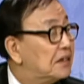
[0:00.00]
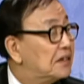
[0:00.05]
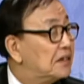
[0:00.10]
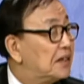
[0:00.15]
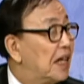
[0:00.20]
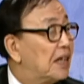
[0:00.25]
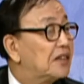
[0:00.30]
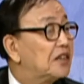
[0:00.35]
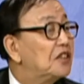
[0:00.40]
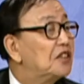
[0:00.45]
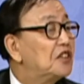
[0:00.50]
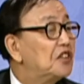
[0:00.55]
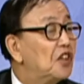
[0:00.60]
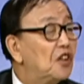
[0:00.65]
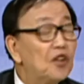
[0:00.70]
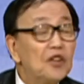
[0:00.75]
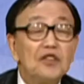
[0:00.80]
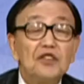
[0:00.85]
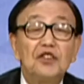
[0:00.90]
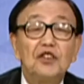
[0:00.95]
사실은
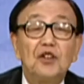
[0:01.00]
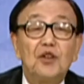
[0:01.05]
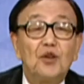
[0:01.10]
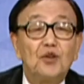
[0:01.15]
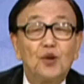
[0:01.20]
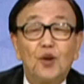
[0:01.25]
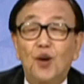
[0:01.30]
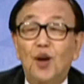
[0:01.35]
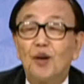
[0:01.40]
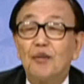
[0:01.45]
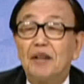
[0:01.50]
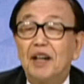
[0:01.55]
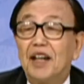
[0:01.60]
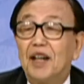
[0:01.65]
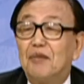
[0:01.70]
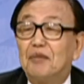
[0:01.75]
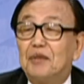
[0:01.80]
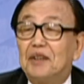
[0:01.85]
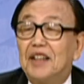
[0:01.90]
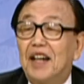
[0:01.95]
저런 지역을
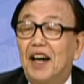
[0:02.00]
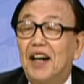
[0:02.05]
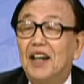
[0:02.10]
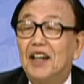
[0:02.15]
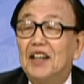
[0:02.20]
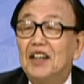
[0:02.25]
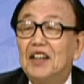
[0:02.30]
돌아봐야 합니다.